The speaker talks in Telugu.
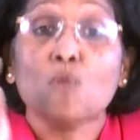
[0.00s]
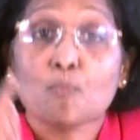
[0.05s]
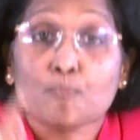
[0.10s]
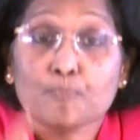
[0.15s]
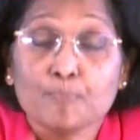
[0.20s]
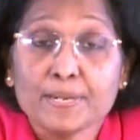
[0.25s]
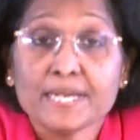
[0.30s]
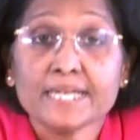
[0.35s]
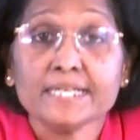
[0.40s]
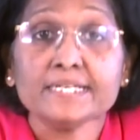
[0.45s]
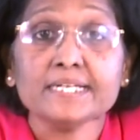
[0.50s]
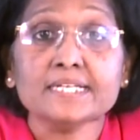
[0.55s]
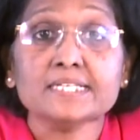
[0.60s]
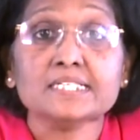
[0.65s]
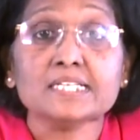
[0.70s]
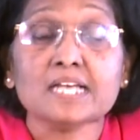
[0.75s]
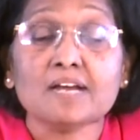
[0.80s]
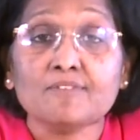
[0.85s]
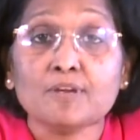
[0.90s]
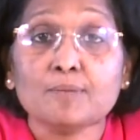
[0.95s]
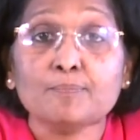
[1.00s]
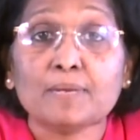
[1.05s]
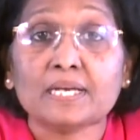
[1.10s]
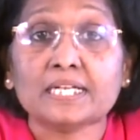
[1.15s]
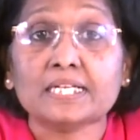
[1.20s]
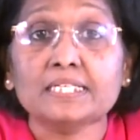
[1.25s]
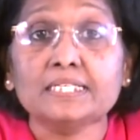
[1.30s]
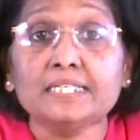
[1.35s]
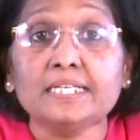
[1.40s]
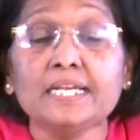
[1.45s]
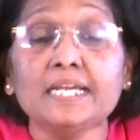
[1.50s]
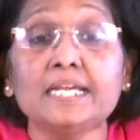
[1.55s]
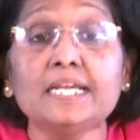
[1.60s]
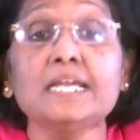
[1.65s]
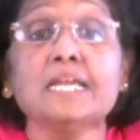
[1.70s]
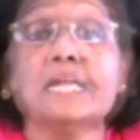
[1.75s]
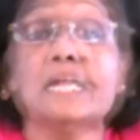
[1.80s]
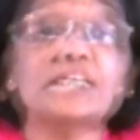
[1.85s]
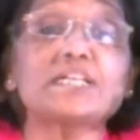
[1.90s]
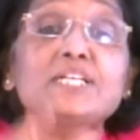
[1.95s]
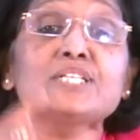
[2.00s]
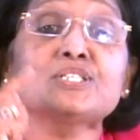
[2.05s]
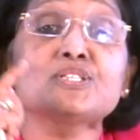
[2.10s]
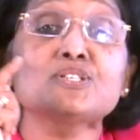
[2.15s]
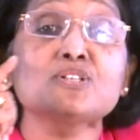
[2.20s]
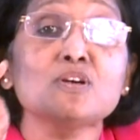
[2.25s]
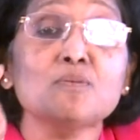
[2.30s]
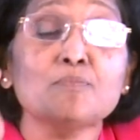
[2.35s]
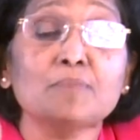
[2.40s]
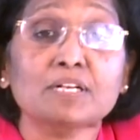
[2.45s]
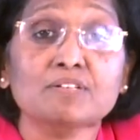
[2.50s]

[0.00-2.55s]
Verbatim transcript: ఒబీడియన్స్ అవి మనల్ని క్రీస్తులో